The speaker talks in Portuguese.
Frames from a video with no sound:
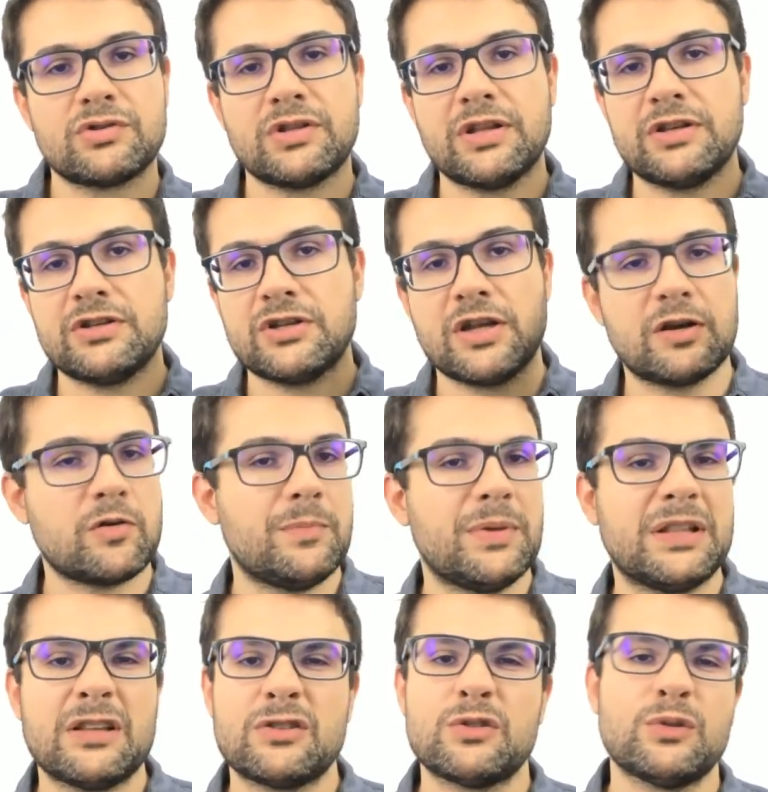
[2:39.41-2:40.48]
tem de
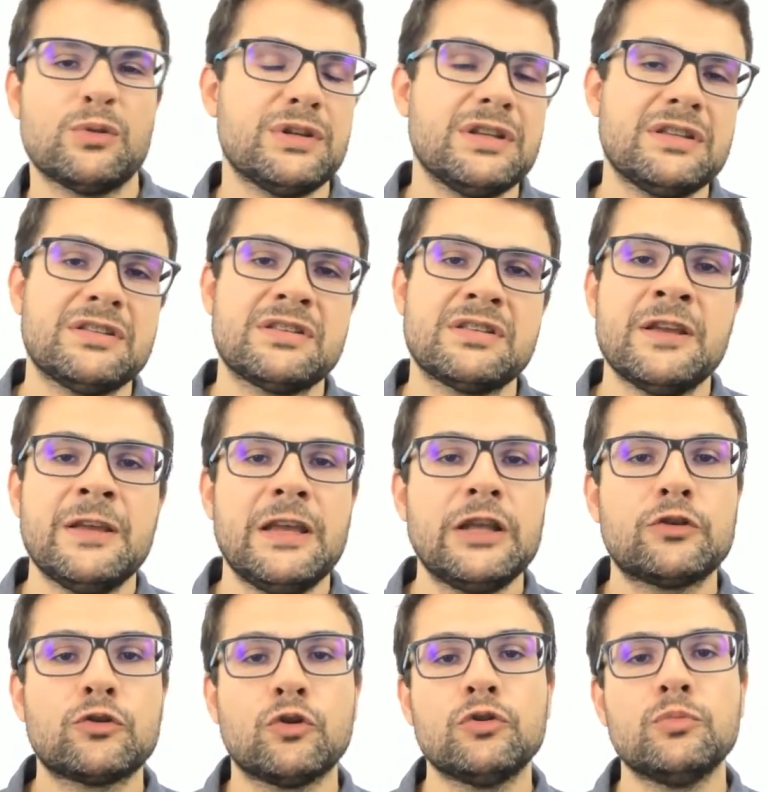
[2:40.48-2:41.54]
recomendações e
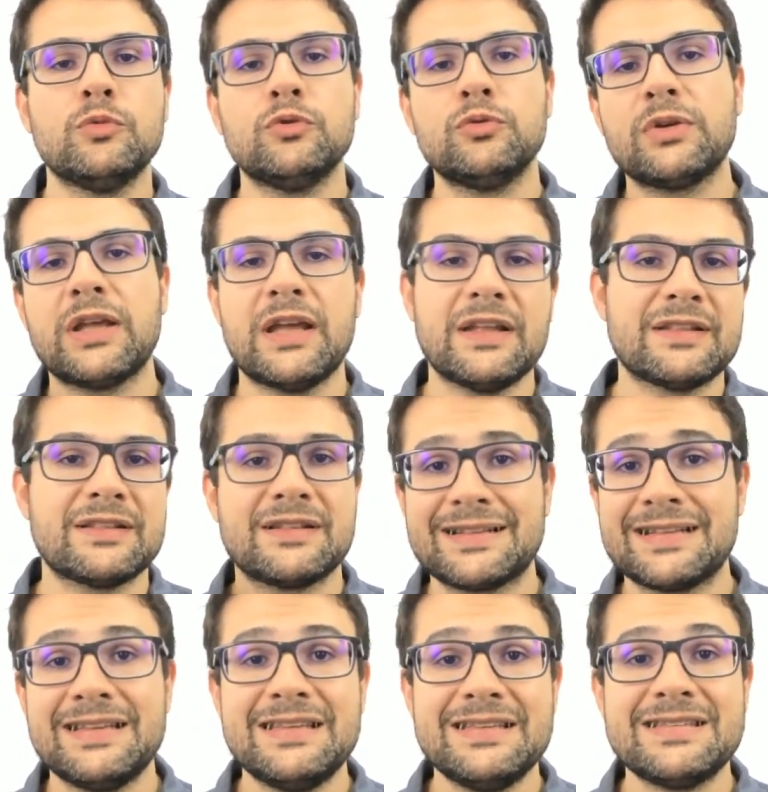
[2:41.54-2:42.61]
todo mundo
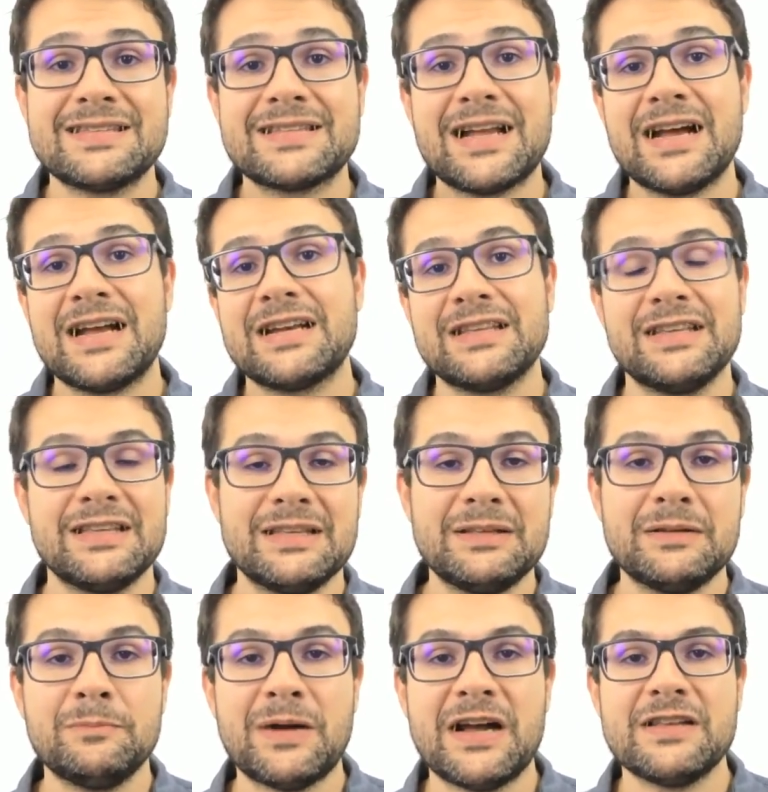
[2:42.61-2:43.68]
quer estar
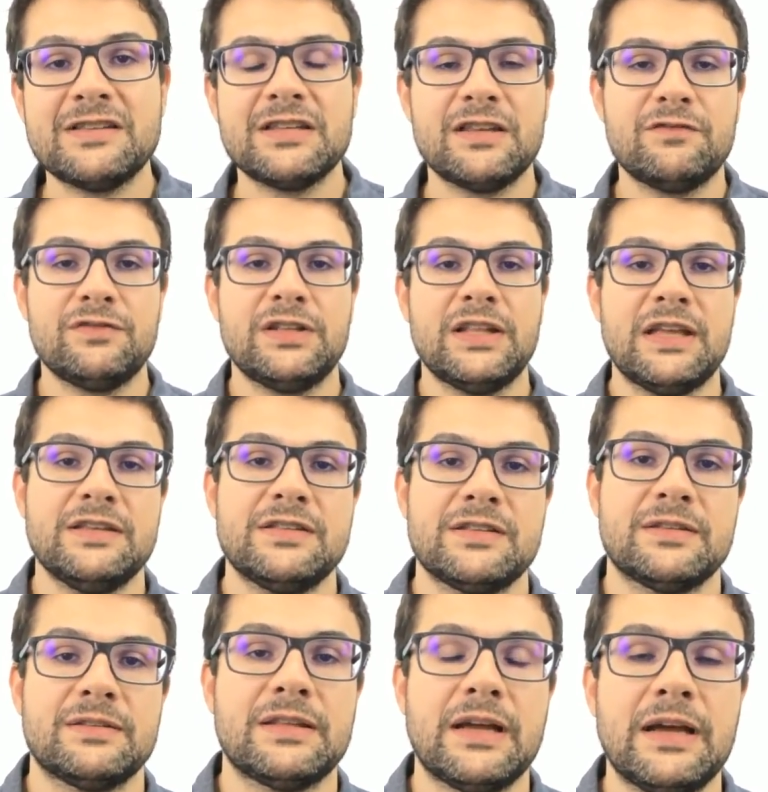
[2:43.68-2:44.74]
mais em
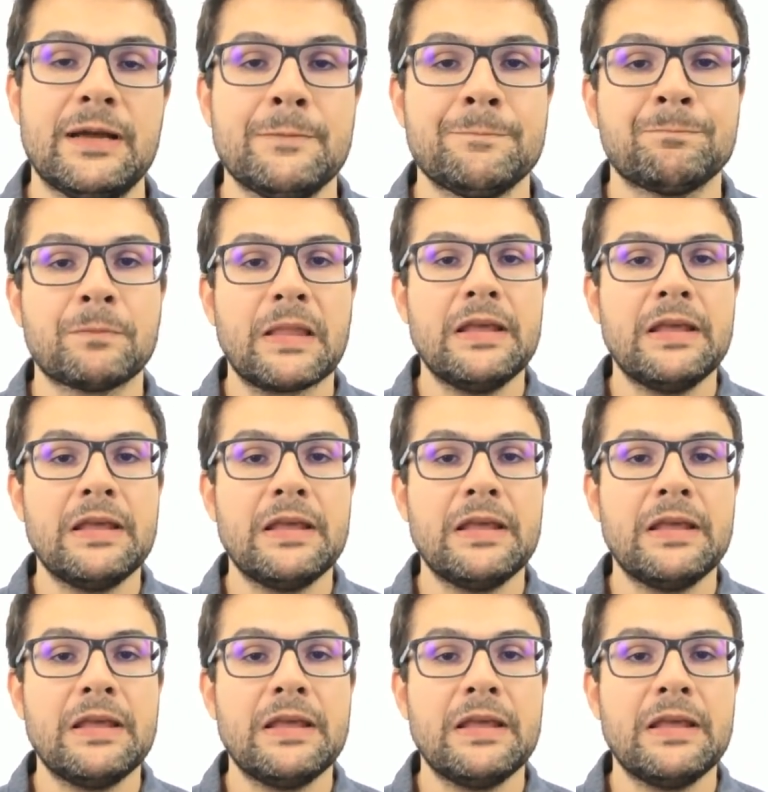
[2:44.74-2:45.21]
evidência, tá?